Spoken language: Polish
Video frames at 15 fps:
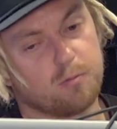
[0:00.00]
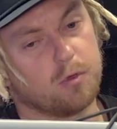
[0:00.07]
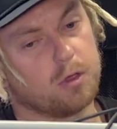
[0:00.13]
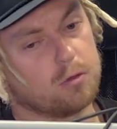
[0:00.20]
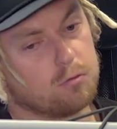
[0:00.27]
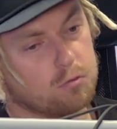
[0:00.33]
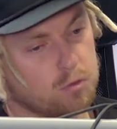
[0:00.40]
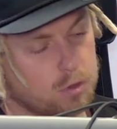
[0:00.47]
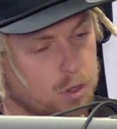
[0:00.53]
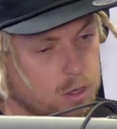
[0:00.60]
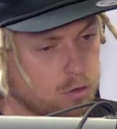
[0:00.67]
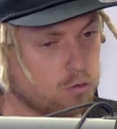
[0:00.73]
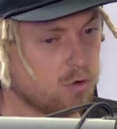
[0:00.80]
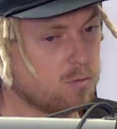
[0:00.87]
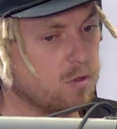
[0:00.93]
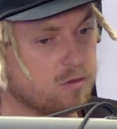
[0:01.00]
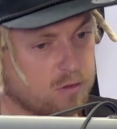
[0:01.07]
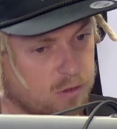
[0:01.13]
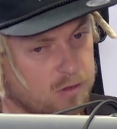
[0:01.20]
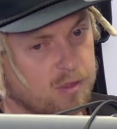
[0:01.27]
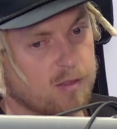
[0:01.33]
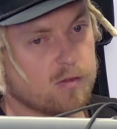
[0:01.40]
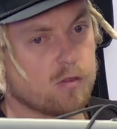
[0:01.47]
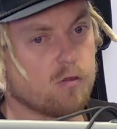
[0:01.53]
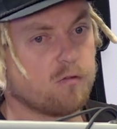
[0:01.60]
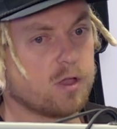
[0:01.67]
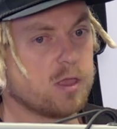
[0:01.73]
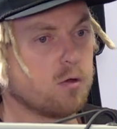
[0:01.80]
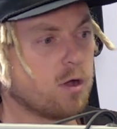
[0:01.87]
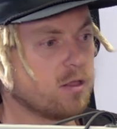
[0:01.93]
którzy, którym jest
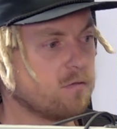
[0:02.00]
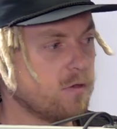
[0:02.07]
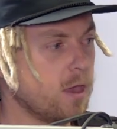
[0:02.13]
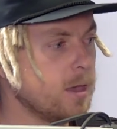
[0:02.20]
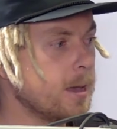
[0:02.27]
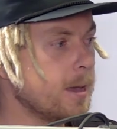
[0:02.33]
zdecydowanie łatwiej.